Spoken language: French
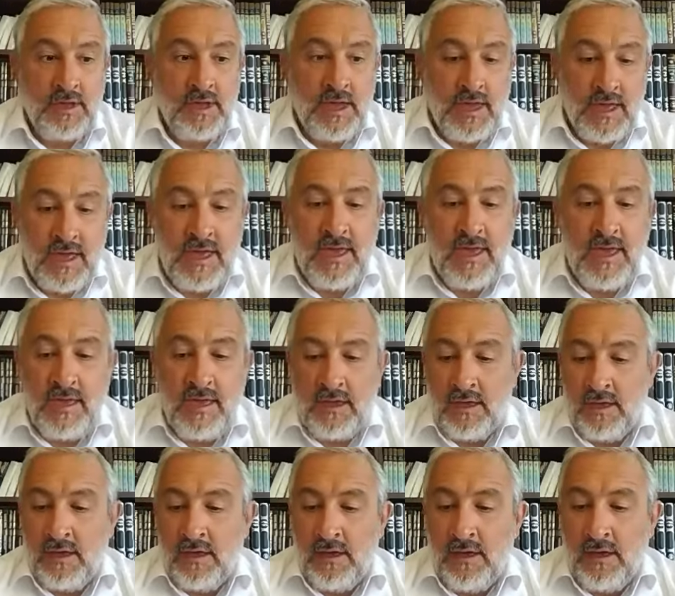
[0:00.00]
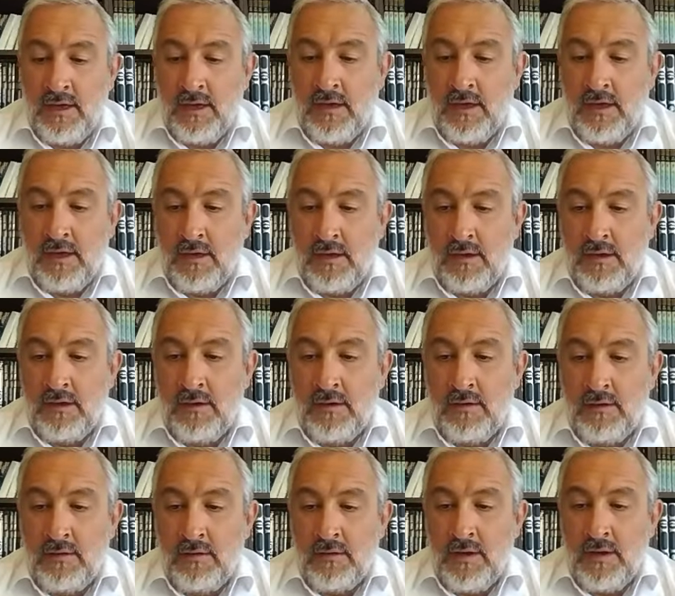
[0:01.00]
et
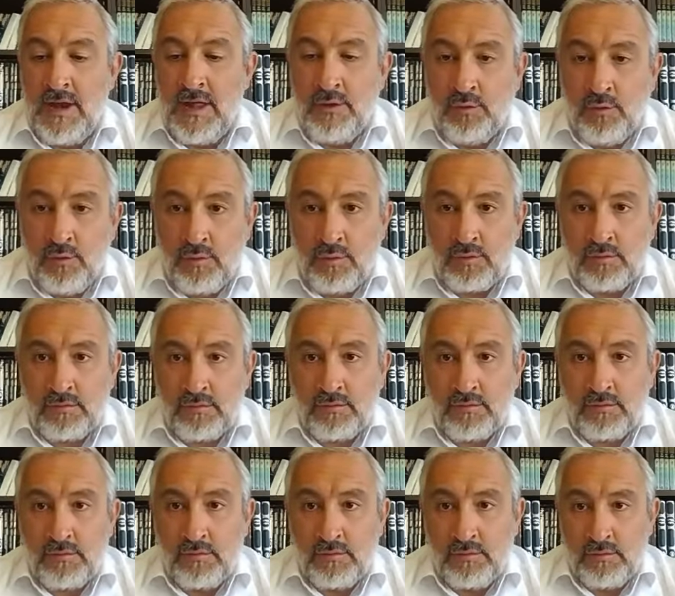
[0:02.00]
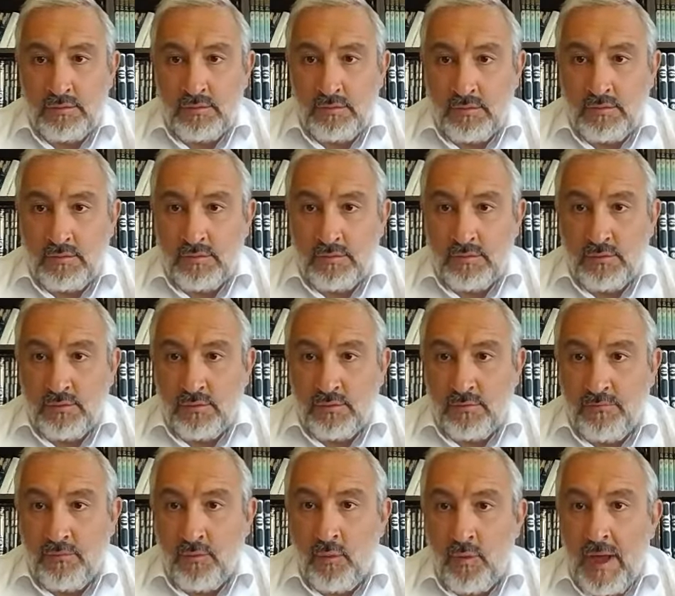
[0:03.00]
euh, les deux
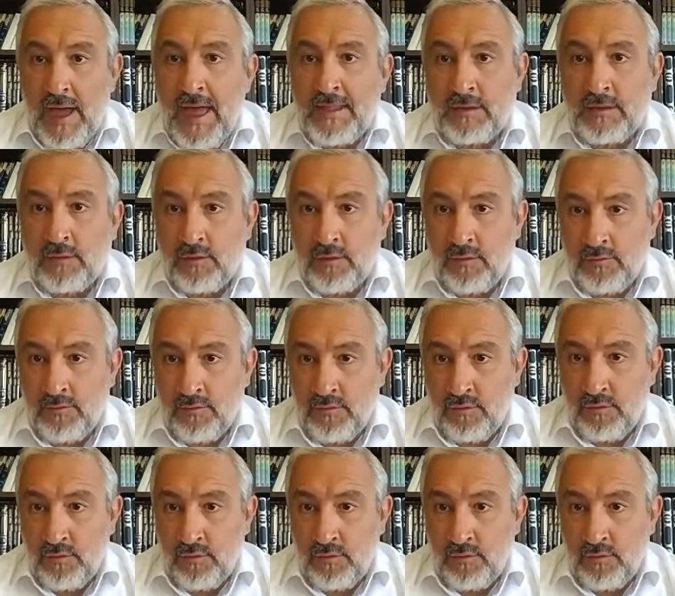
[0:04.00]
vont être,